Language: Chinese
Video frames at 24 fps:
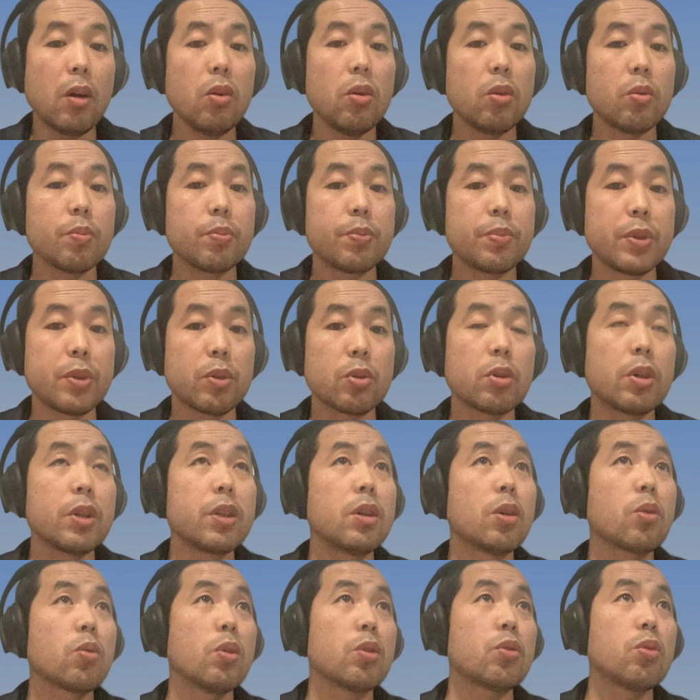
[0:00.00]
然后比如说
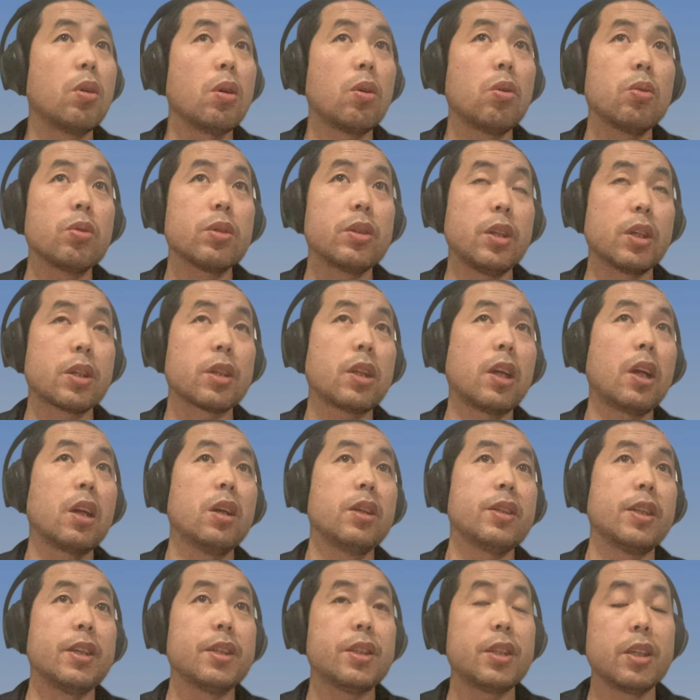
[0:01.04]
英国脱欧也是他
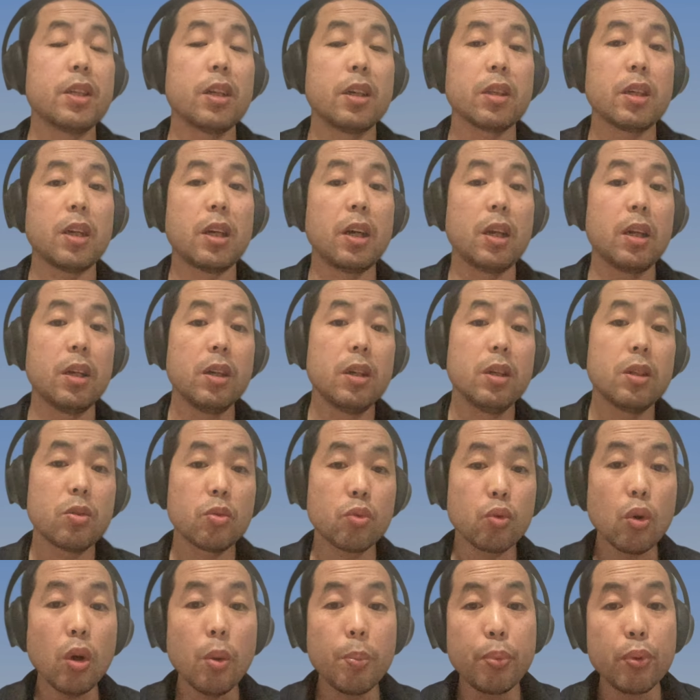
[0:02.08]
落点七成的。
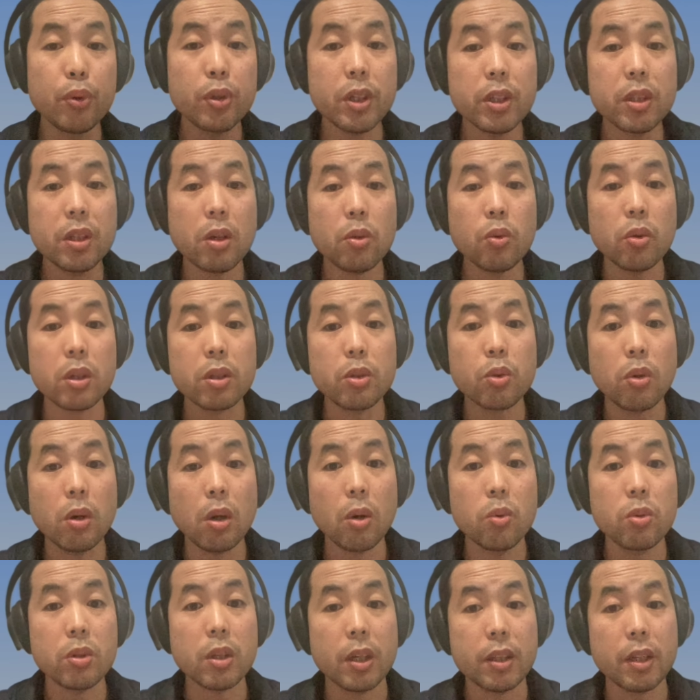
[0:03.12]
如果不是英国
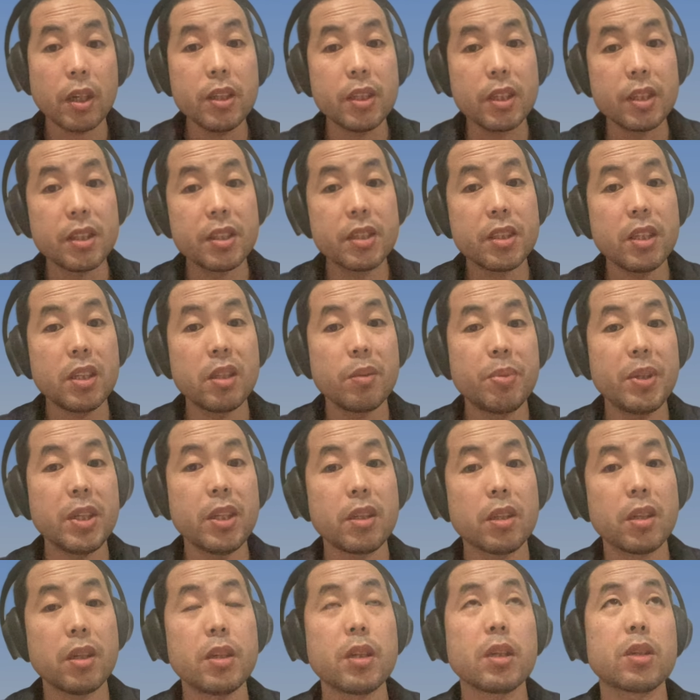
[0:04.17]
脱欧呢，那你
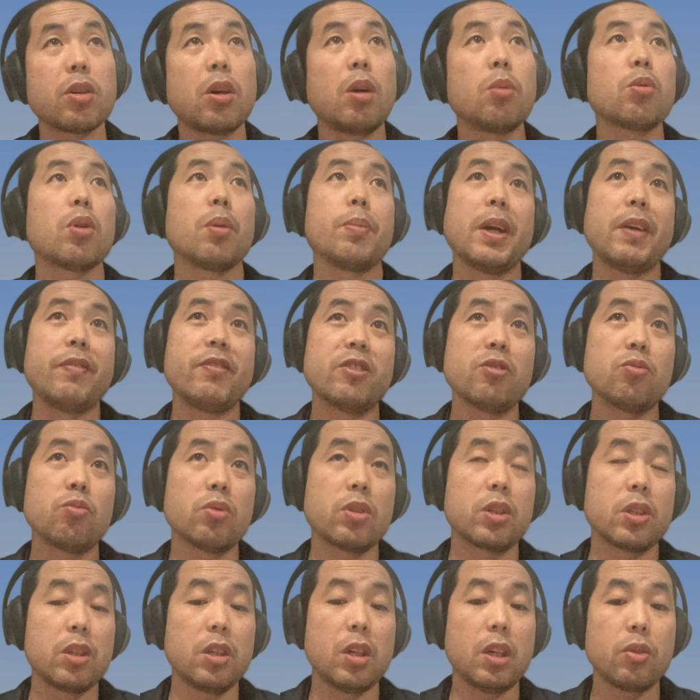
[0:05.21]
GDP 那也超不过百分之
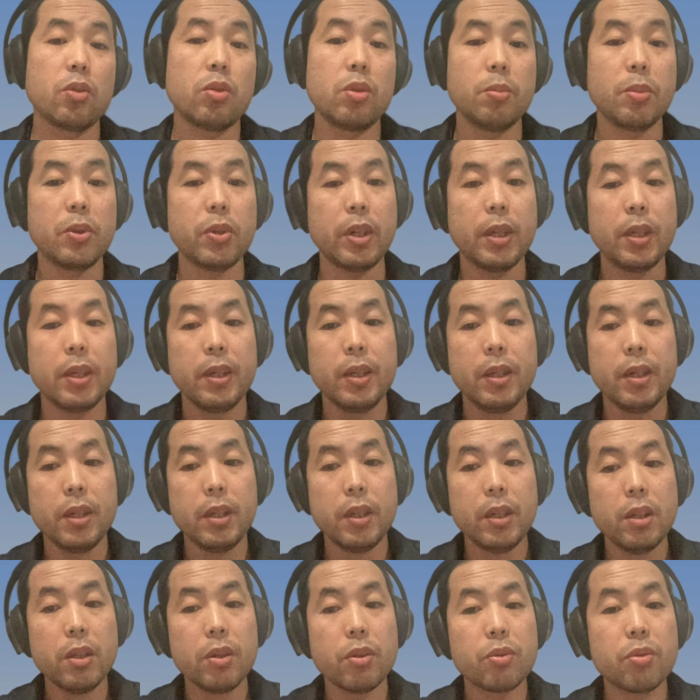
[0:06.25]
五十啊，对不对？
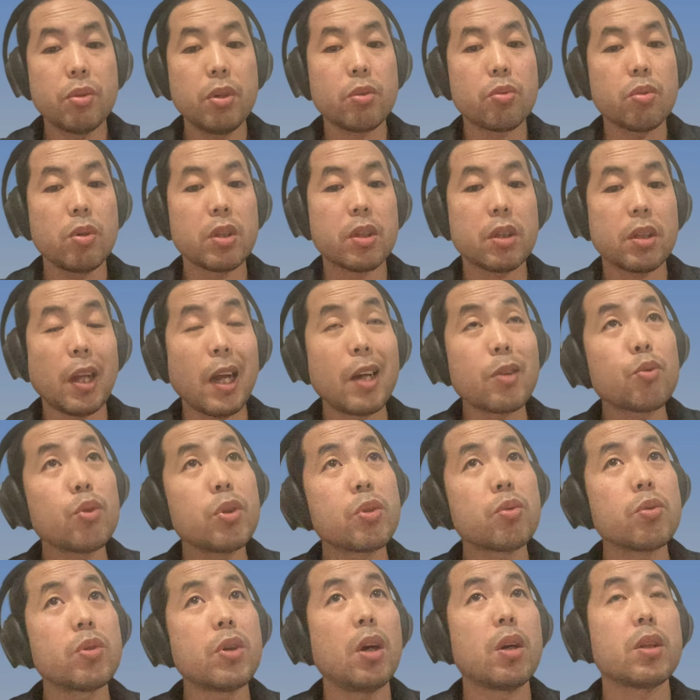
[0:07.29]
所以说他
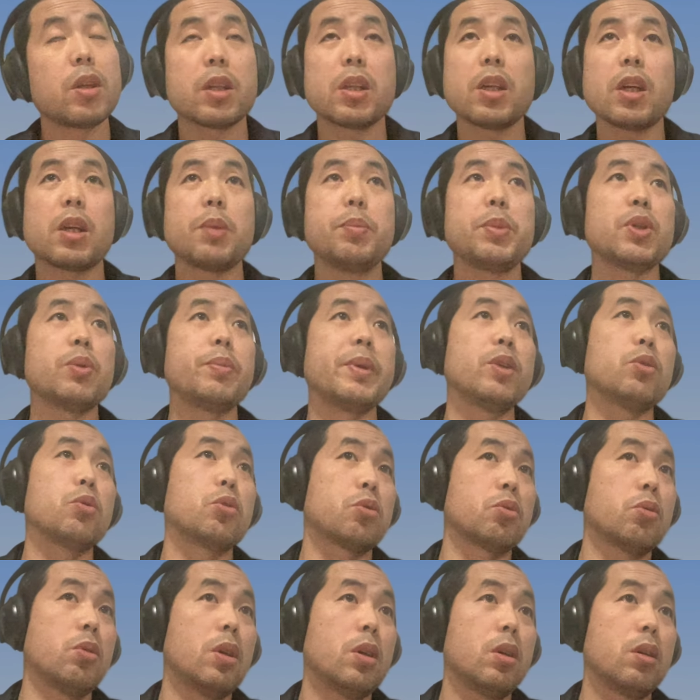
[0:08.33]
最重要的，他根本就没
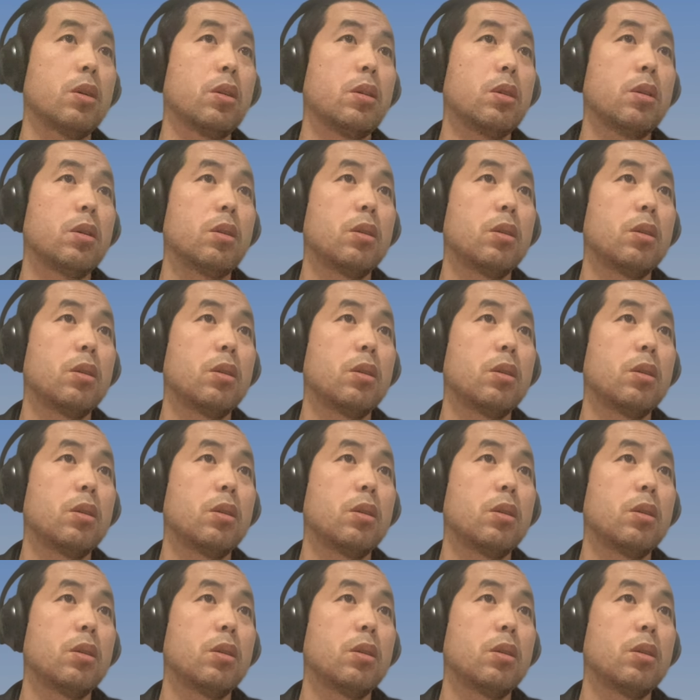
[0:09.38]
有说。